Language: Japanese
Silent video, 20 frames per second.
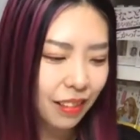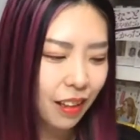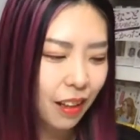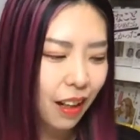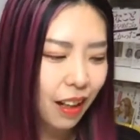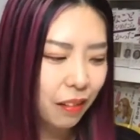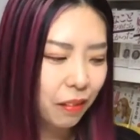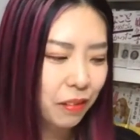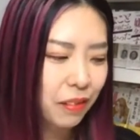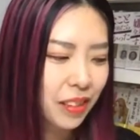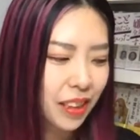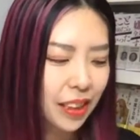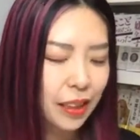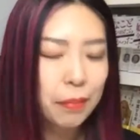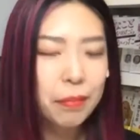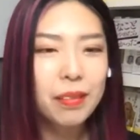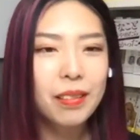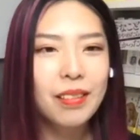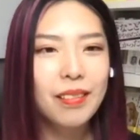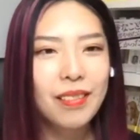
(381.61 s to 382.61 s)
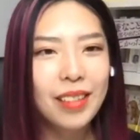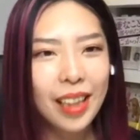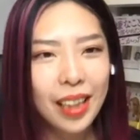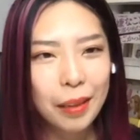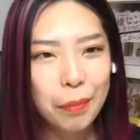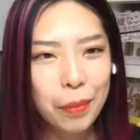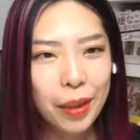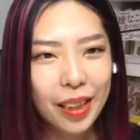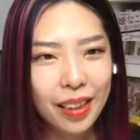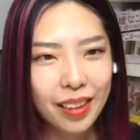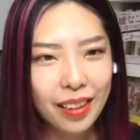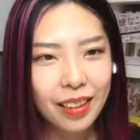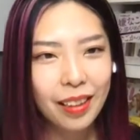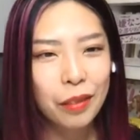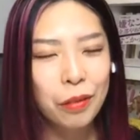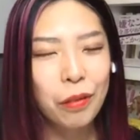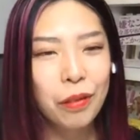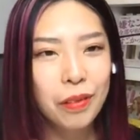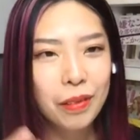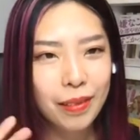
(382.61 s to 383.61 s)
ういう、この自分の内面が
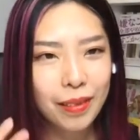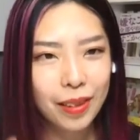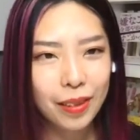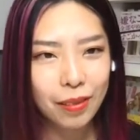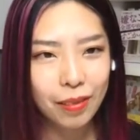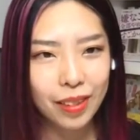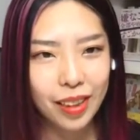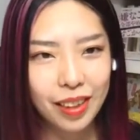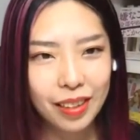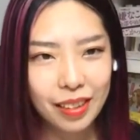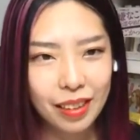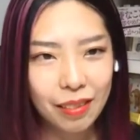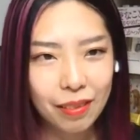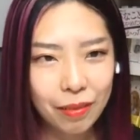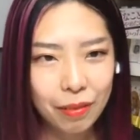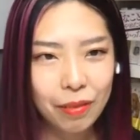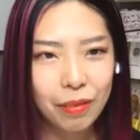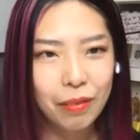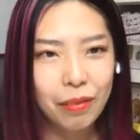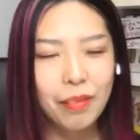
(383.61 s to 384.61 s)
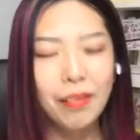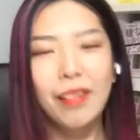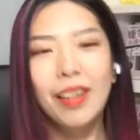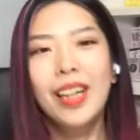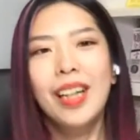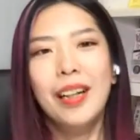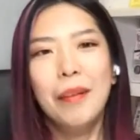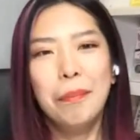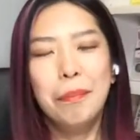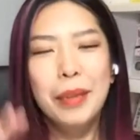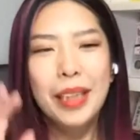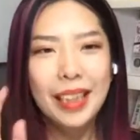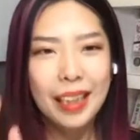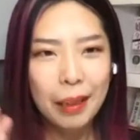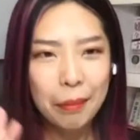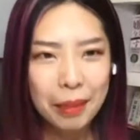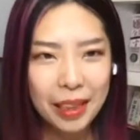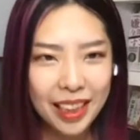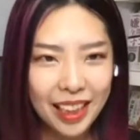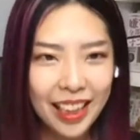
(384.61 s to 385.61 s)
ね、どういう人かっていうことを、見
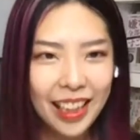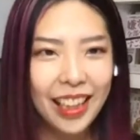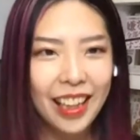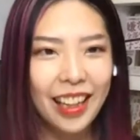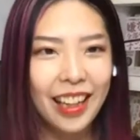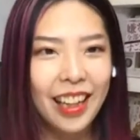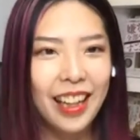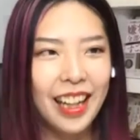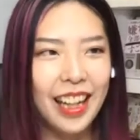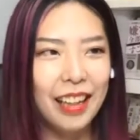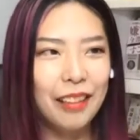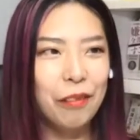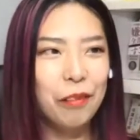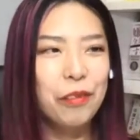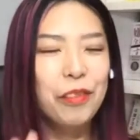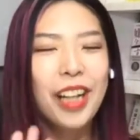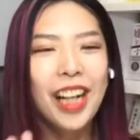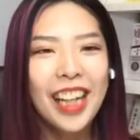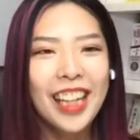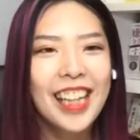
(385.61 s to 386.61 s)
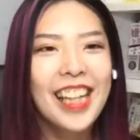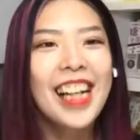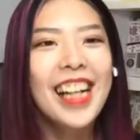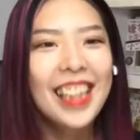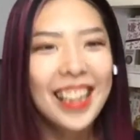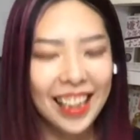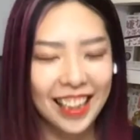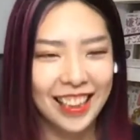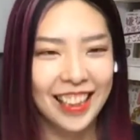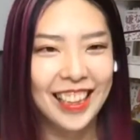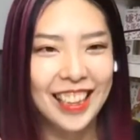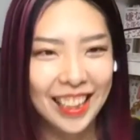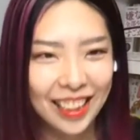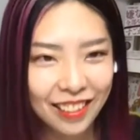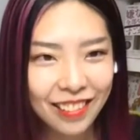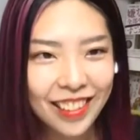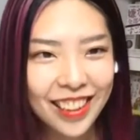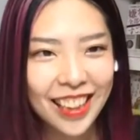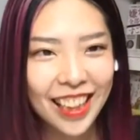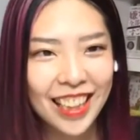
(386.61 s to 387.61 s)
た目で、あの、裏切らないって
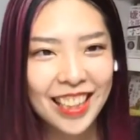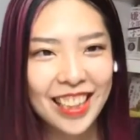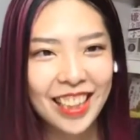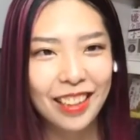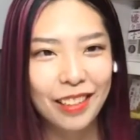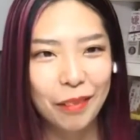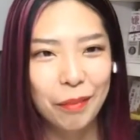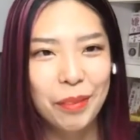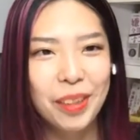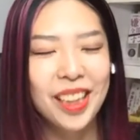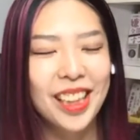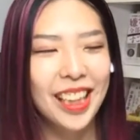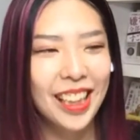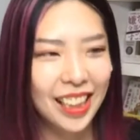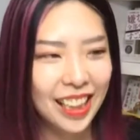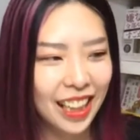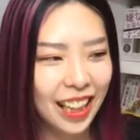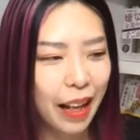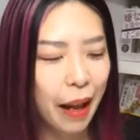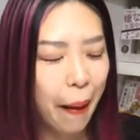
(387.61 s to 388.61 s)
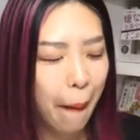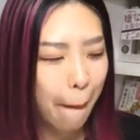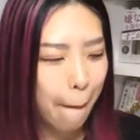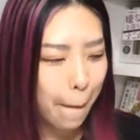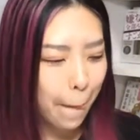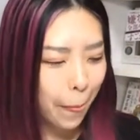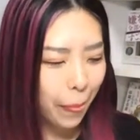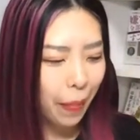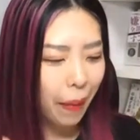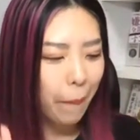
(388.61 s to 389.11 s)
すごい大事だと思っていて、うん。